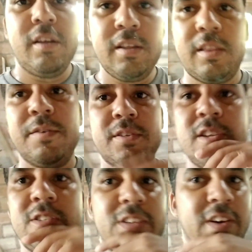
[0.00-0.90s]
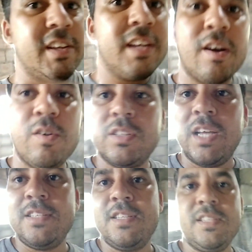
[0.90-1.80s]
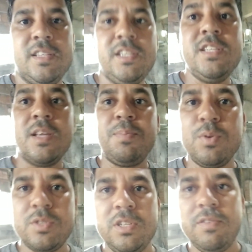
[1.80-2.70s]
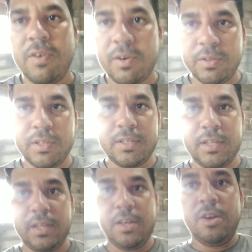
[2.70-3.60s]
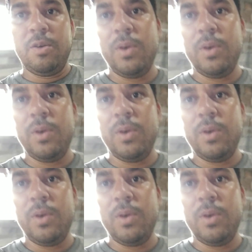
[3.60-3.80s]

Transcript: Então, vocês viram aí, acontece sim, isso é possível acontecer.